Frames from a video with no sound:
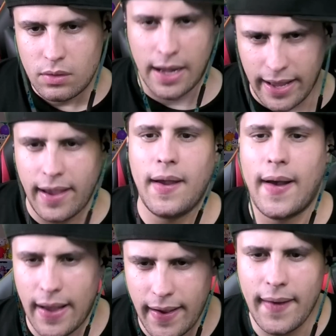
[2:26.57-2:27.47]
はい
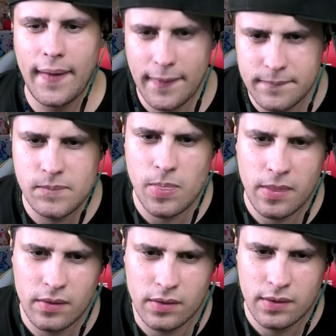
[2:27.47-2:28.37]
はい、2つ
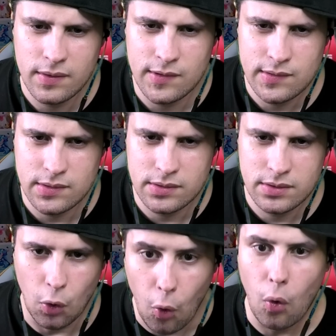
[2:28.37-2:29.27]
分ずらして
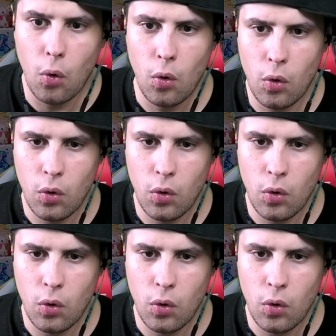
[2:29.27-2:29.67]
スタート。おお